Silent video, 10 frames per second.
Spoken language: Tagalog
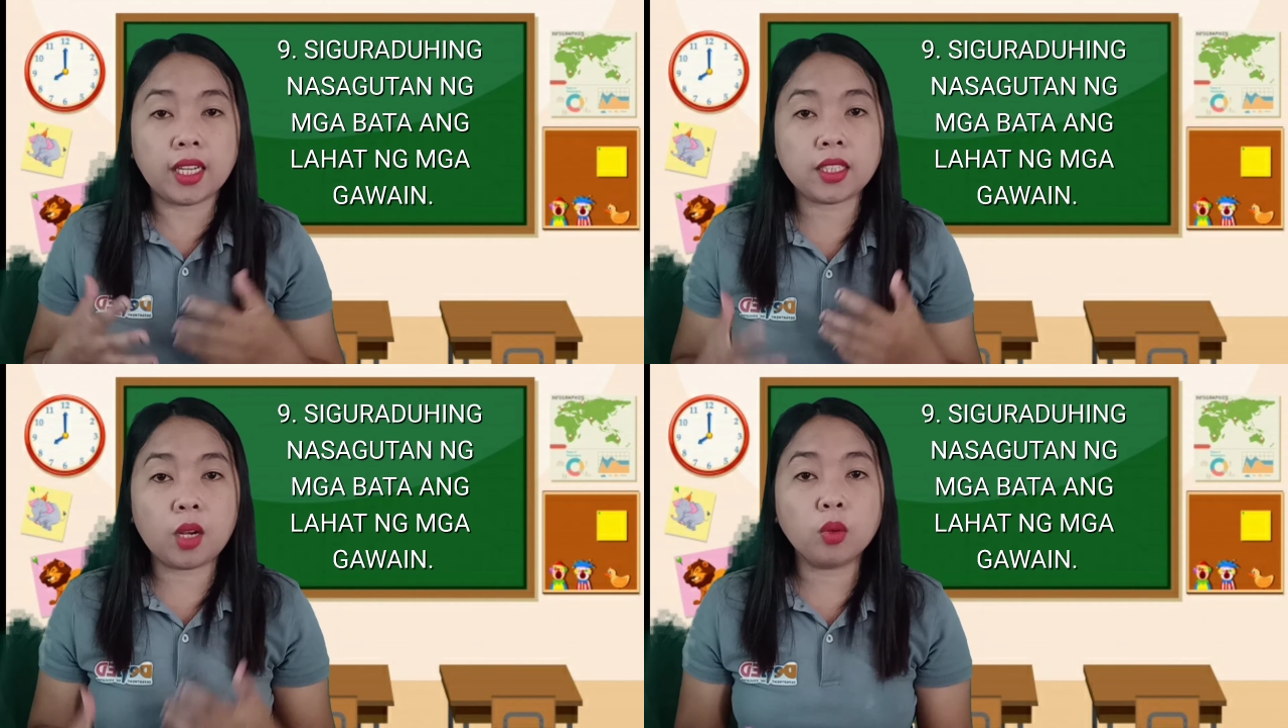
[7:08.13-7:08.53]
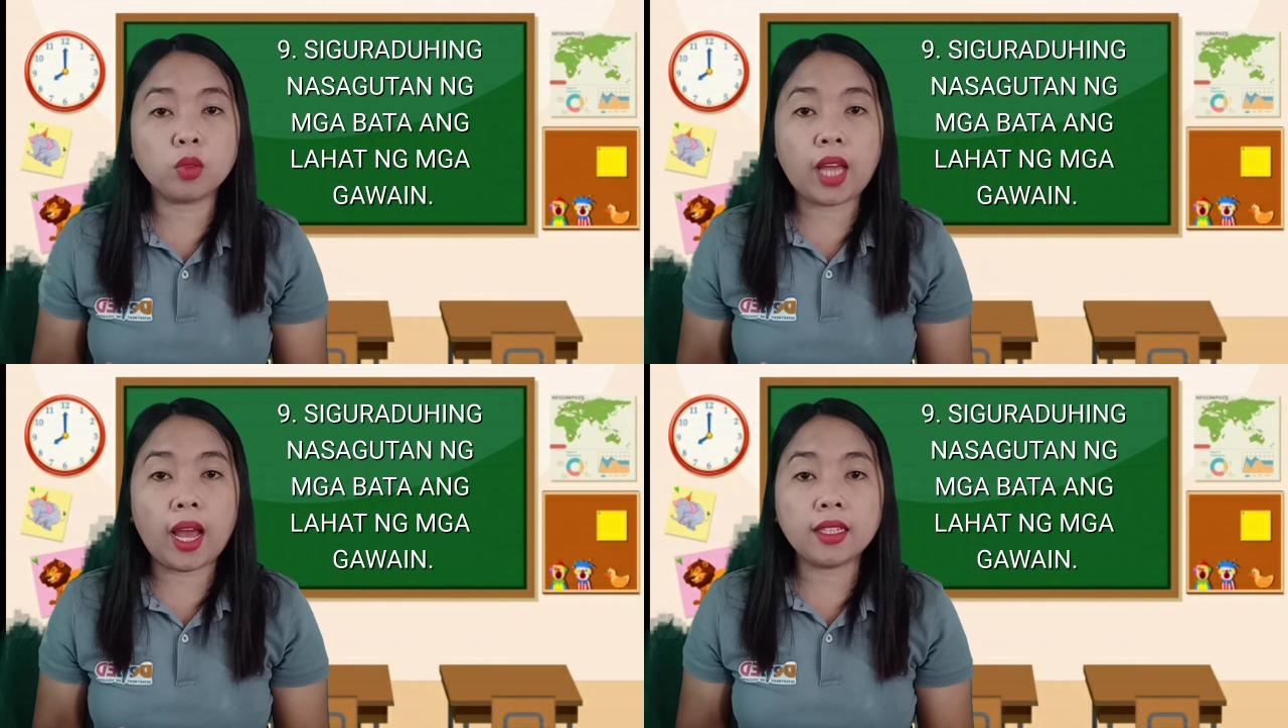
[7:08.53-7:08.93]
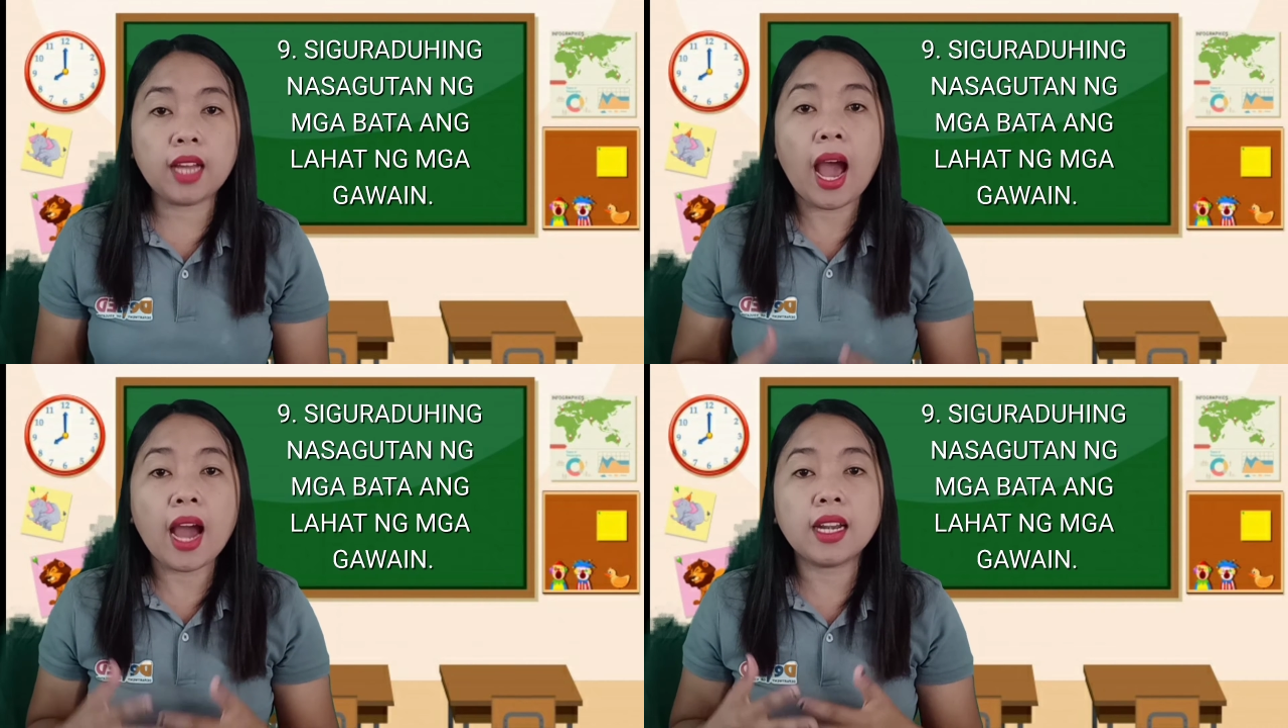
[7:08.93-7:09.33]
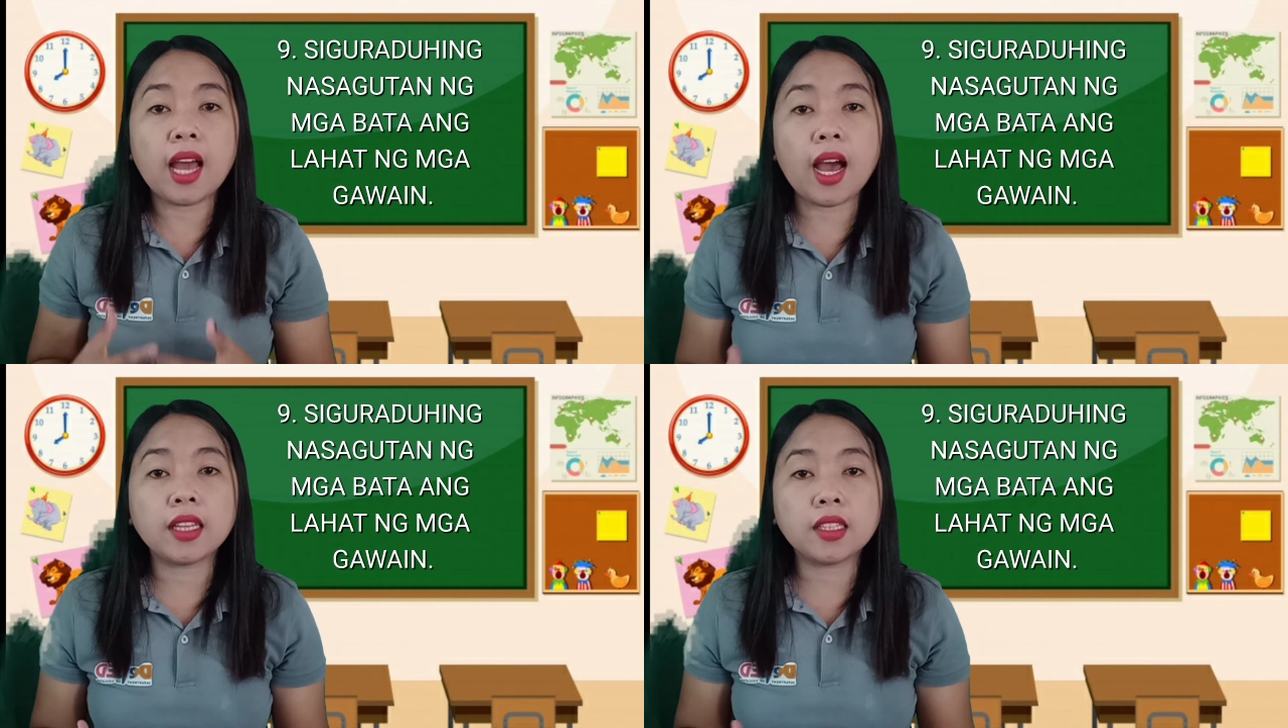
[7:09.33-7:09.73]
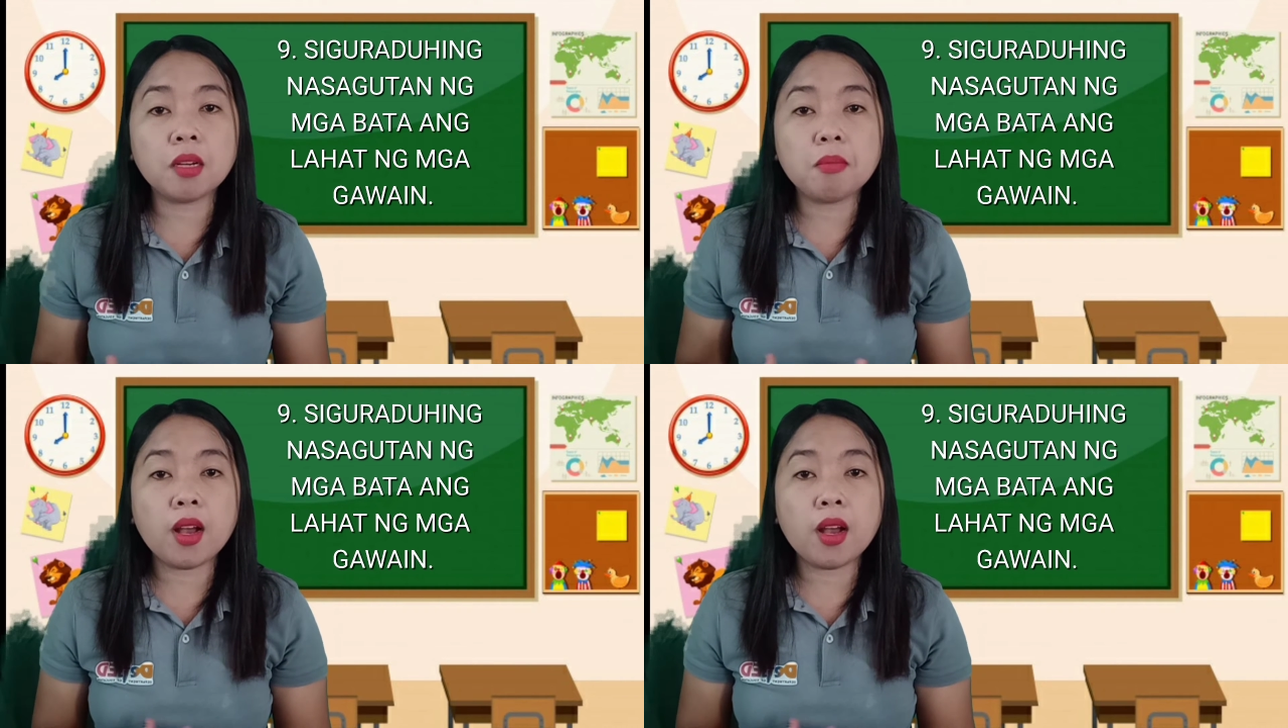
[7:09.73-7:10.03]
nasagutan ang lahat